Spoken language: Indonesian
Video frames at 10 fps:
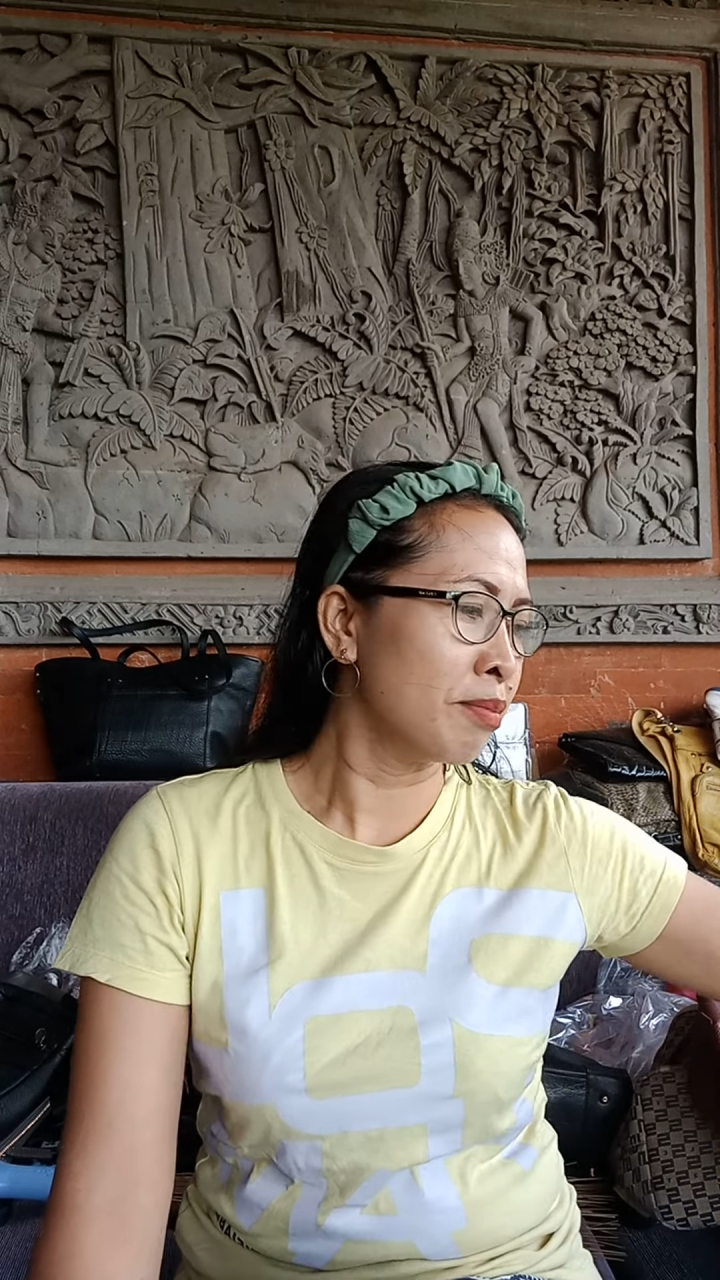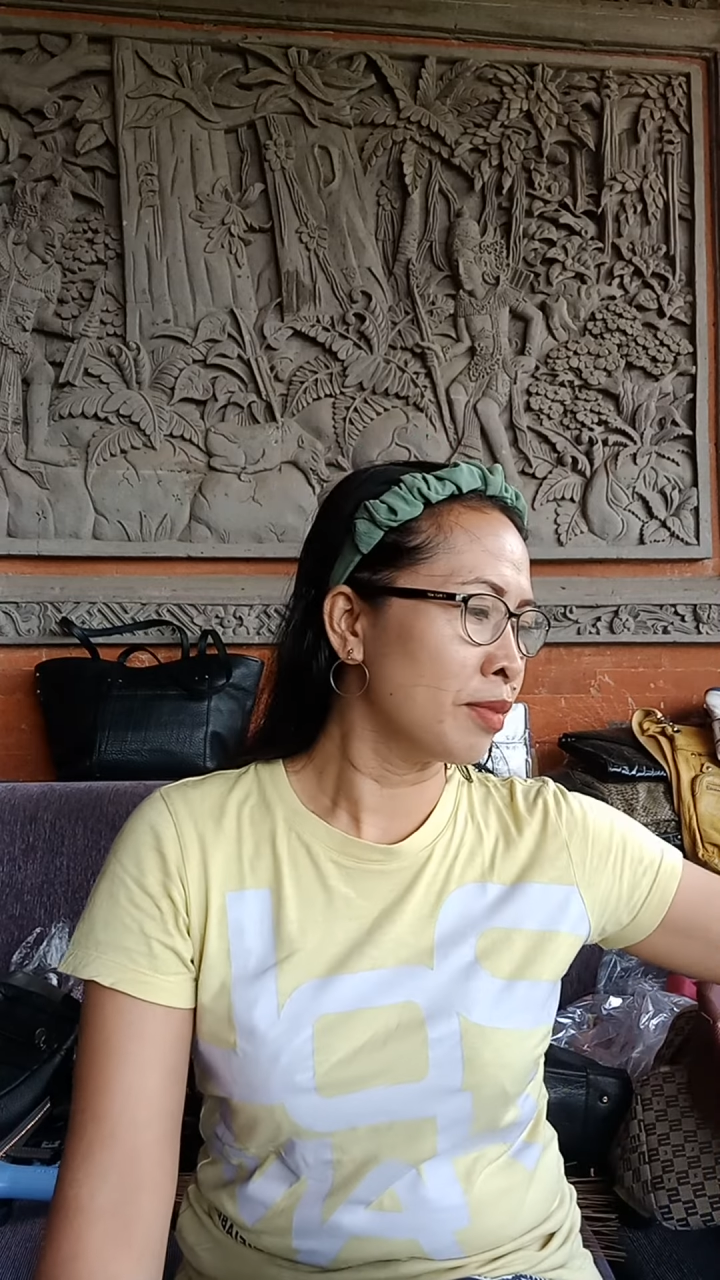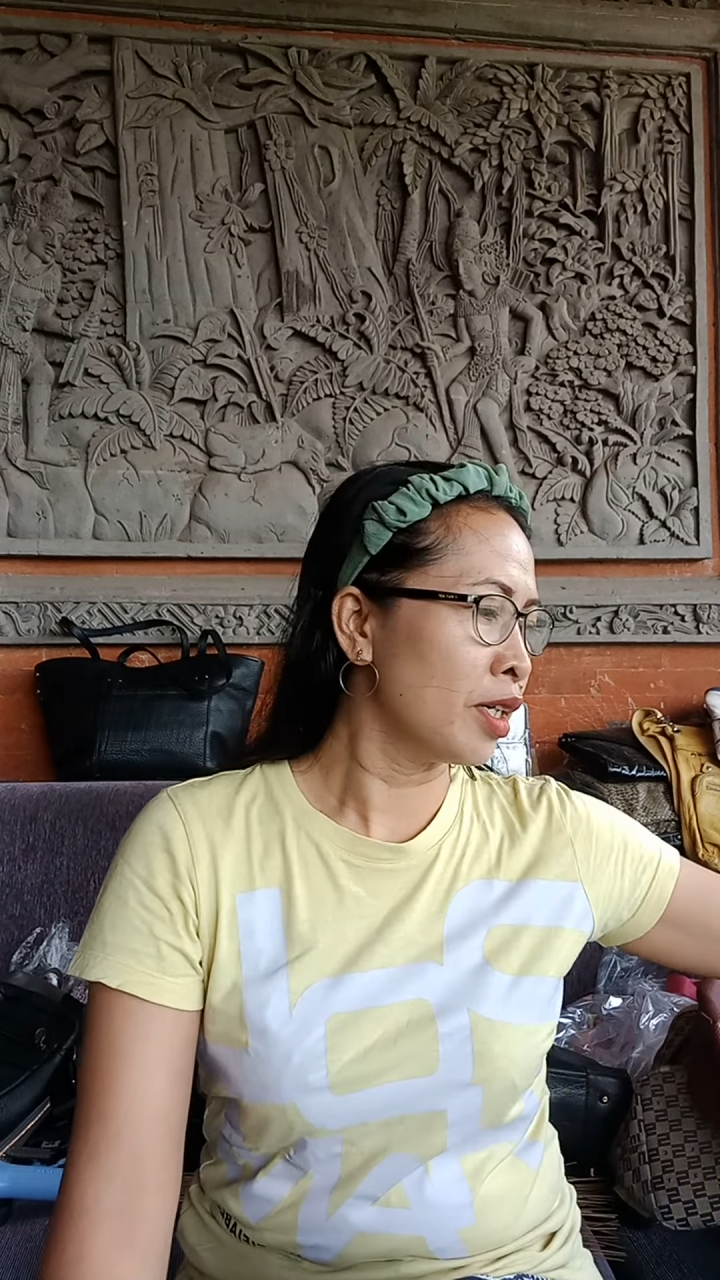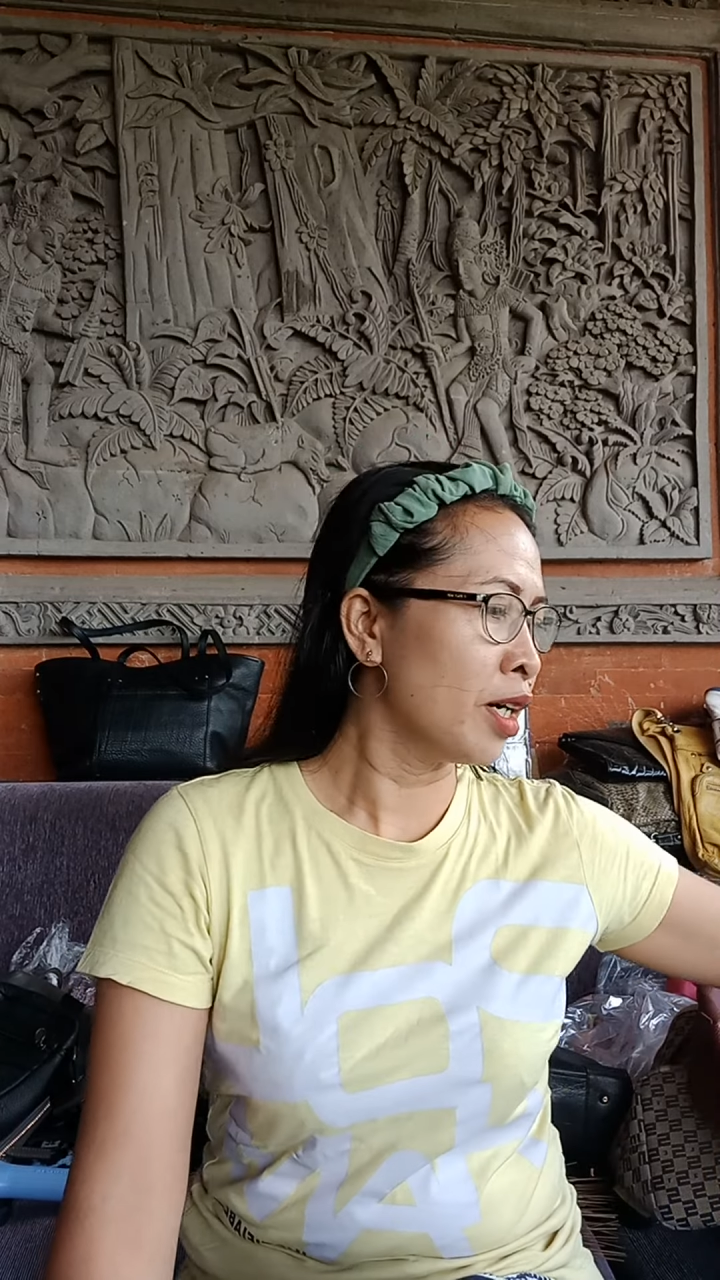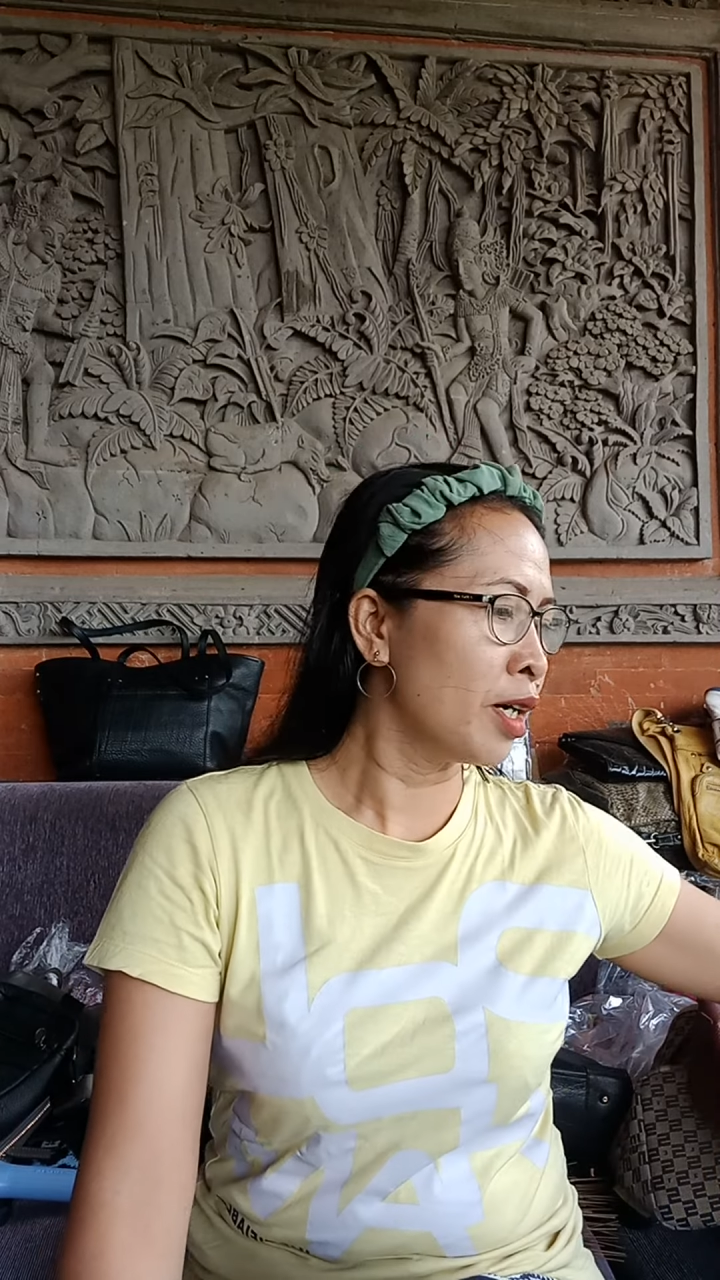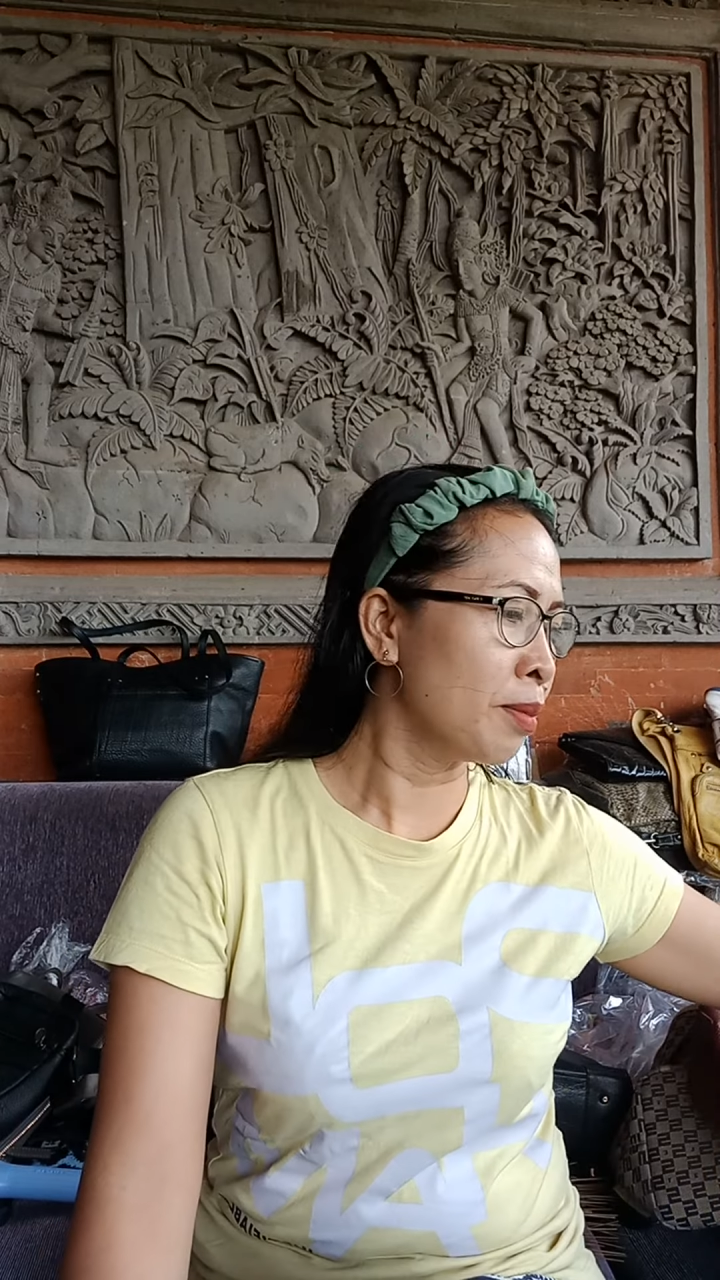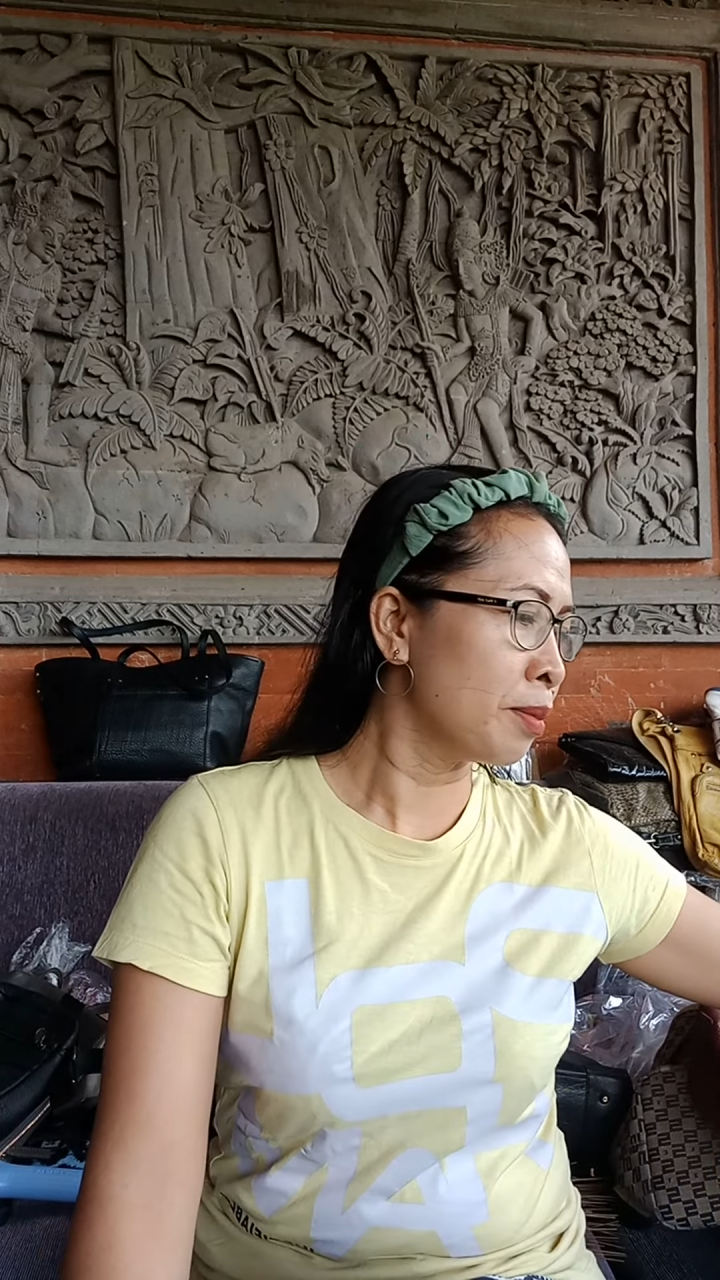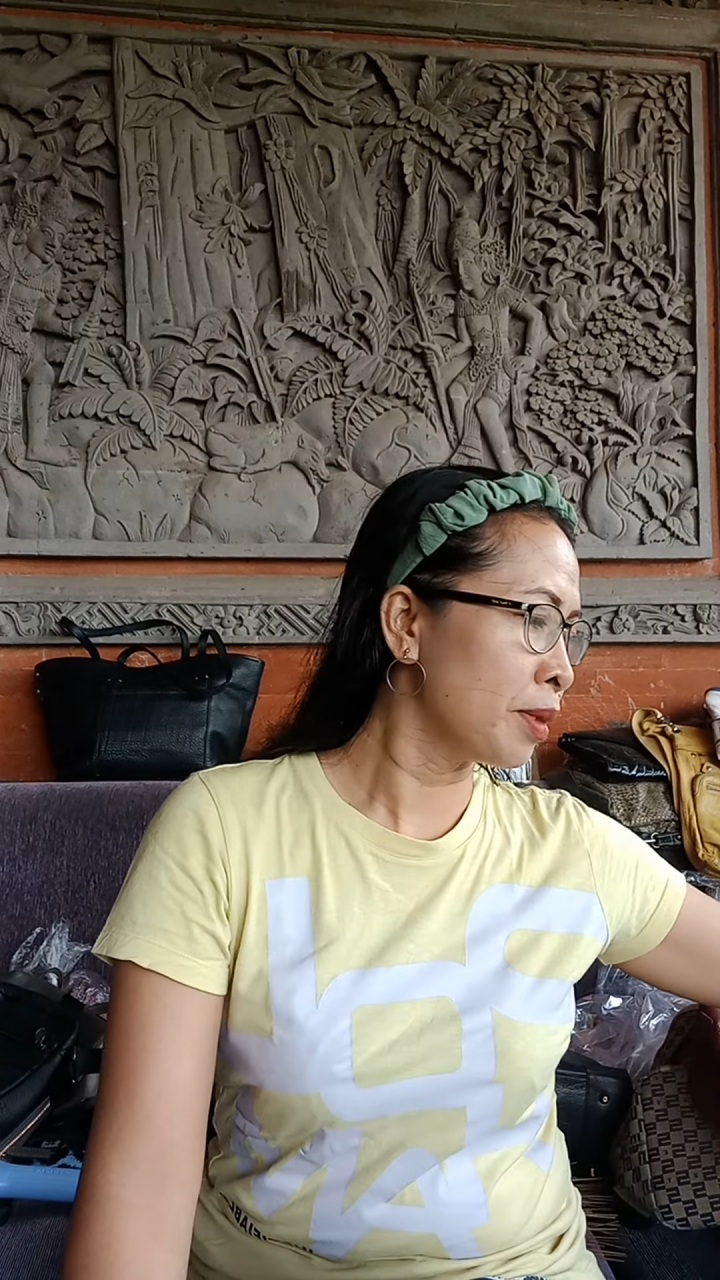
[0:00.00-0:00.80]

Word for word: uh,